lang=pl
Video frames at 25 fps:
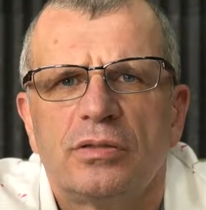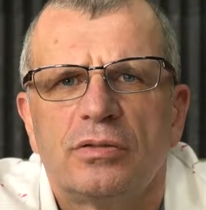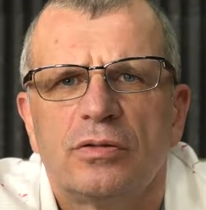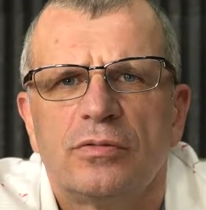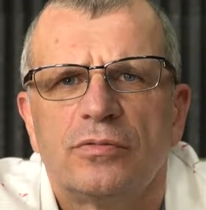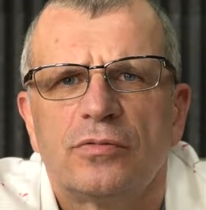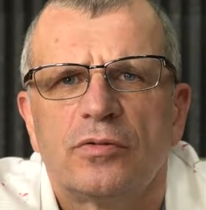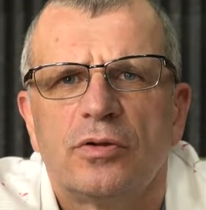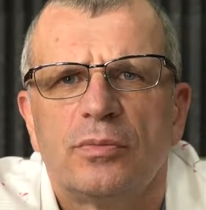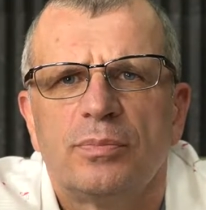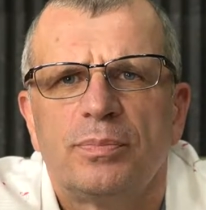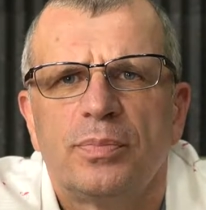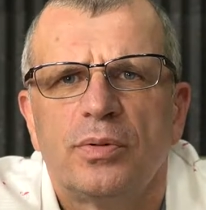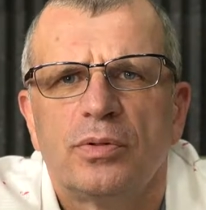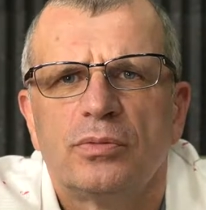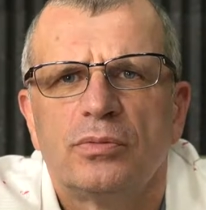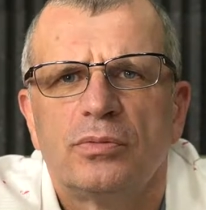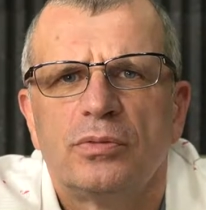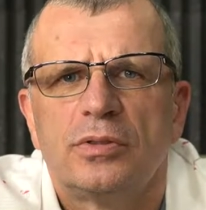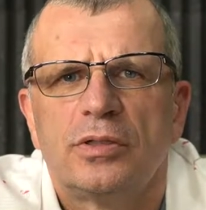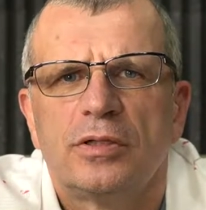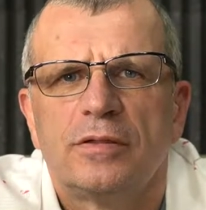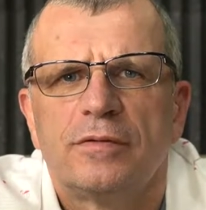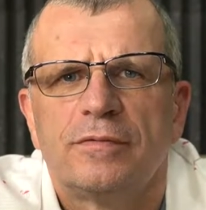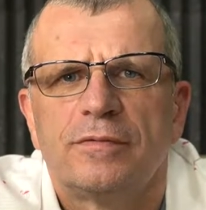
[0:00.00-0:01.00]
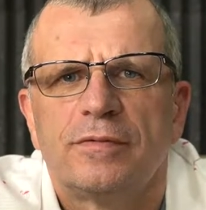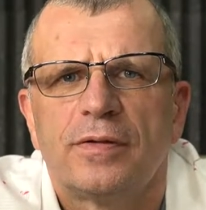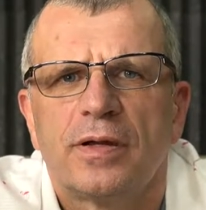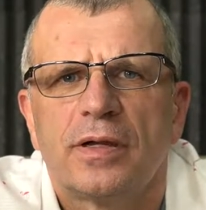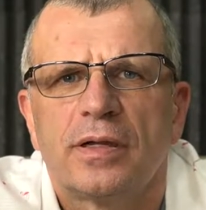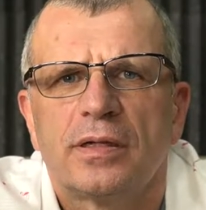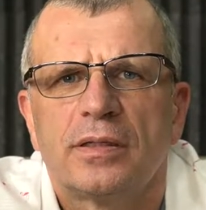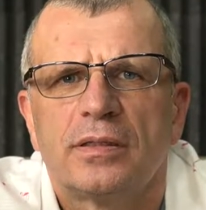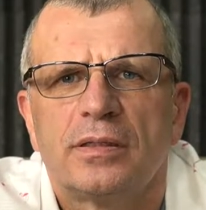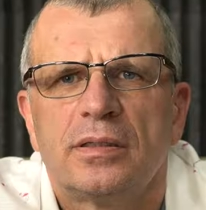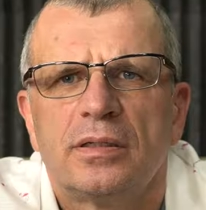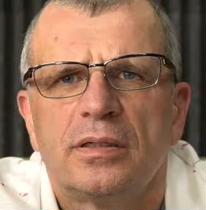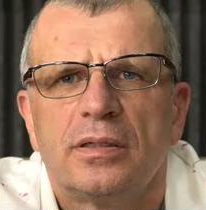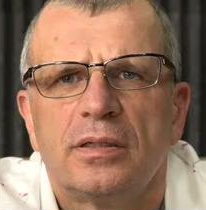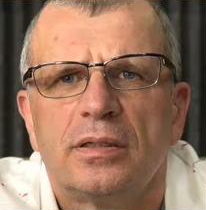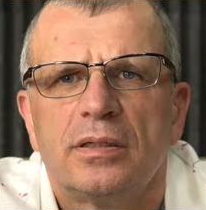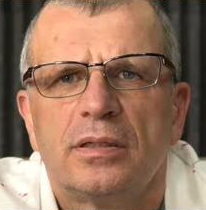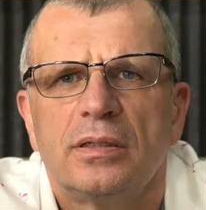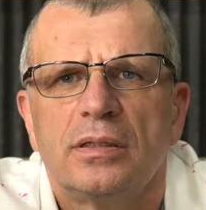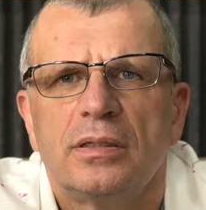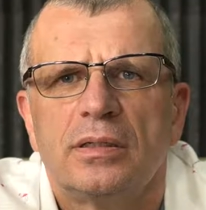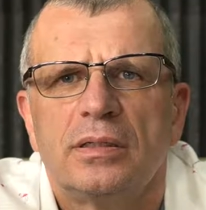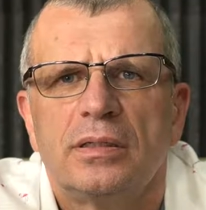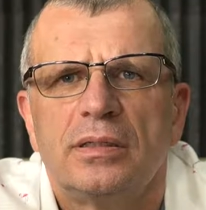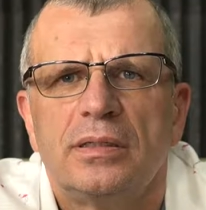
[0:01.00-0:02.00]
to wkomponuj ten fakt,
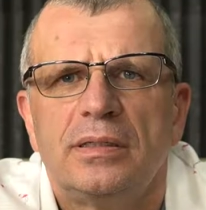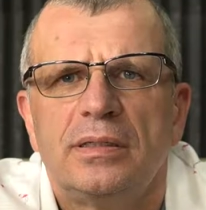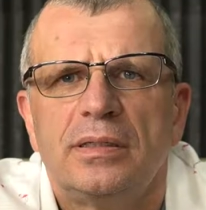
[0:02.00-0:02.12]
y,